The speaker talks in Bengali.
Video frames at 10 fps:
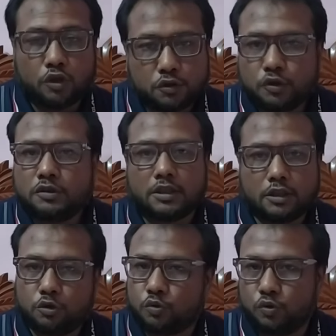তদন্ত
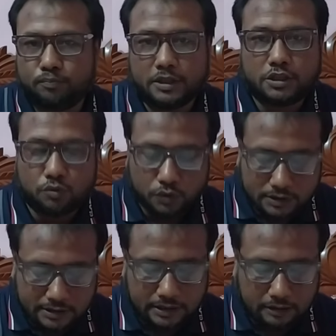কিন্তু খুব বেশি
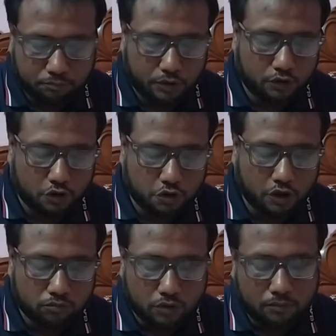হচ্ছে না প্রিয়
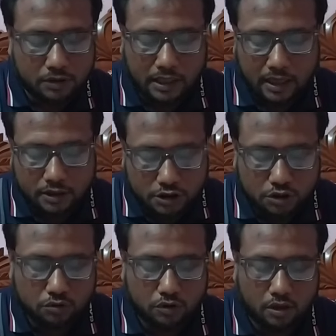দর্শক মোহাম্মদ
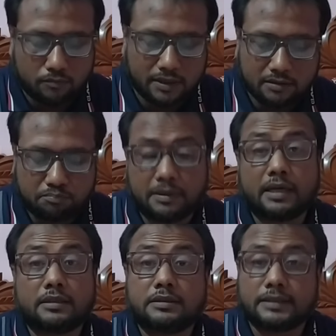আনিসুর রহমান
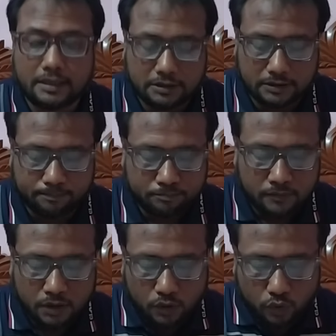পাট চাষি
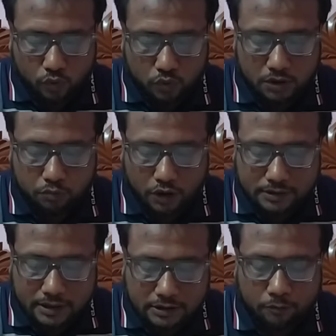উনি
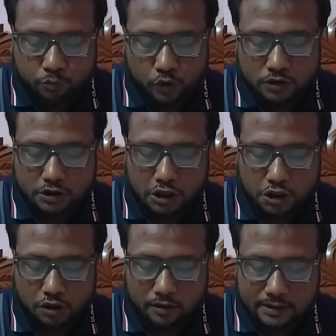বলছেন যে পঞ্চাশ
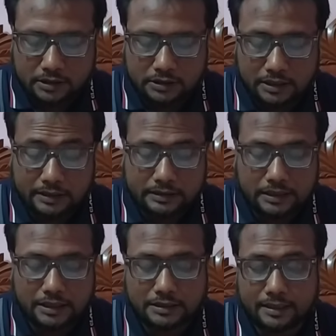শতাংশে
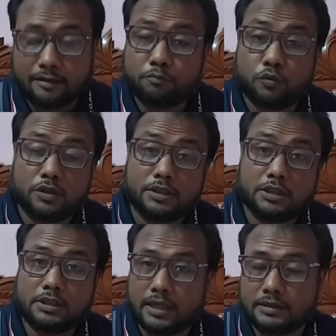তিরিশ থেকে
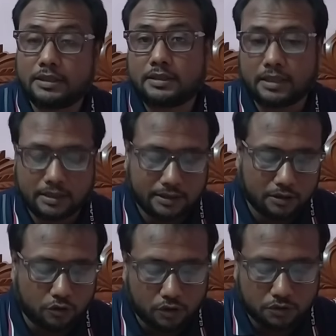পঁয়ত্রিশ হাজার টাকা
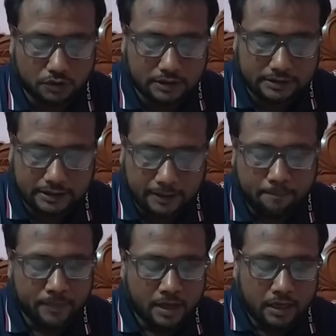তার খরচ হয়েছে
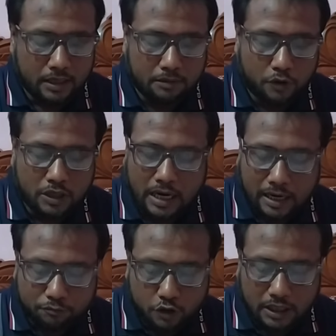এবং
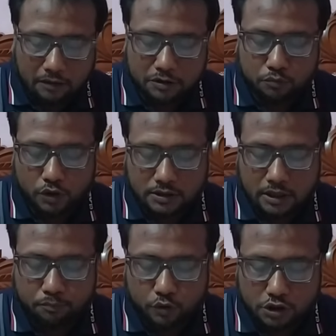আব্দুল হামিদ
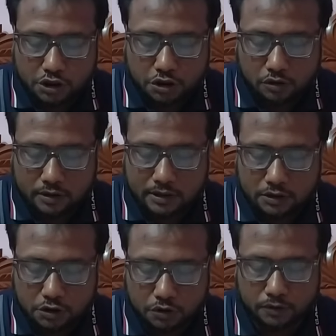বলছে পঁচিশ
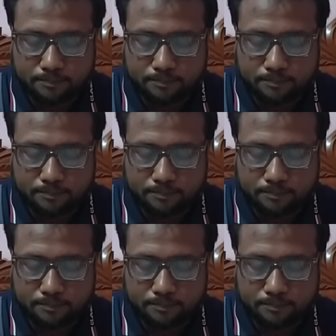শতাংশ